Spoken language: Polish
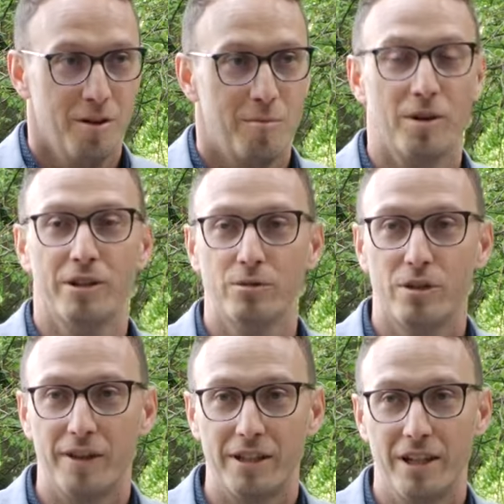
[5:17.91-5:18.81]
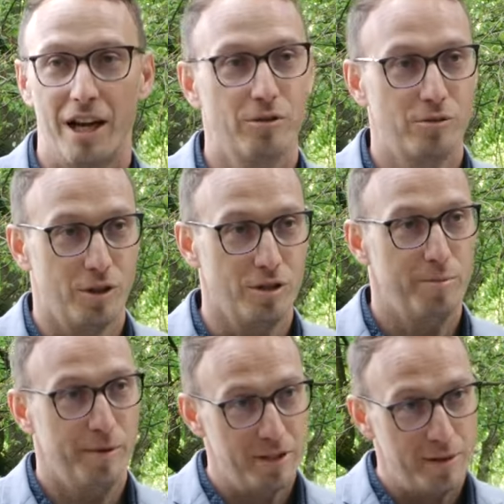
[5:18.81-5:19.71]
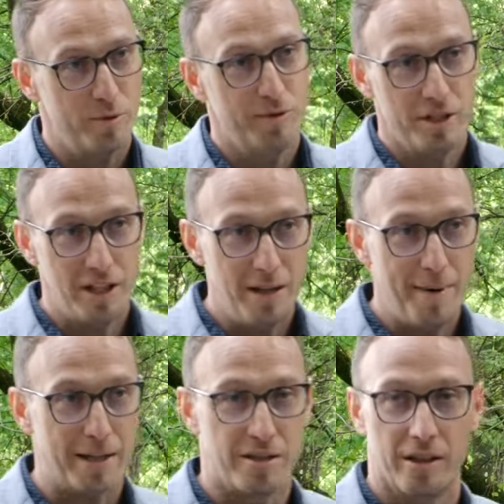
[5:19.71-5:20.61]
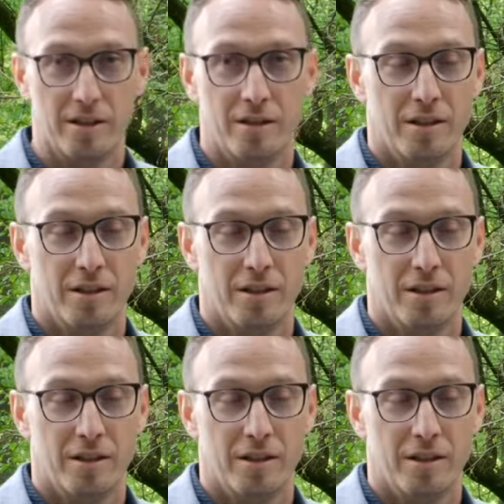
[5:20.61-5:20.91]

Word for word: bo one udowadniają to, co powiedziałem również na debacie,